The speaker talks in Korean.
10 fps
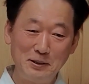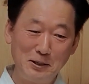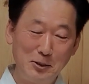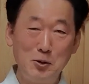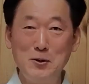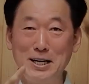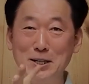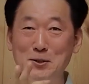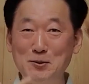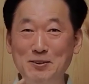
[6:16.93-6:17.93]
이
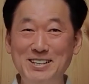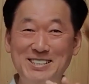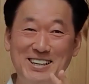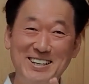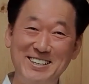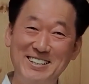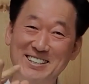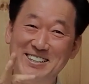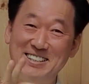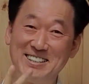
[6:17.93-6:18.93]
손가락을 움직이잖아.
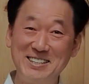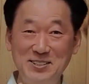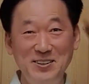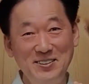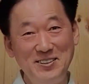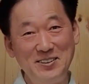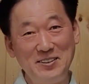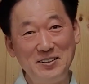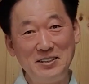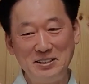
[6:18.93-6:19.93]
그렇죠?
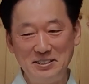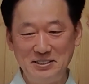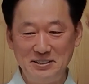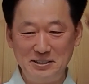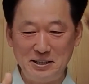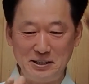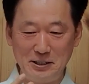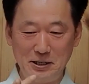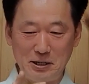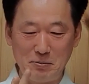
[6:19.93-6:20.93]
자,
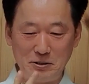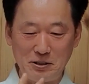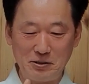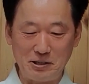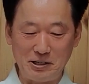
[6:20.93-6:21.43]
이렇게 해보시라.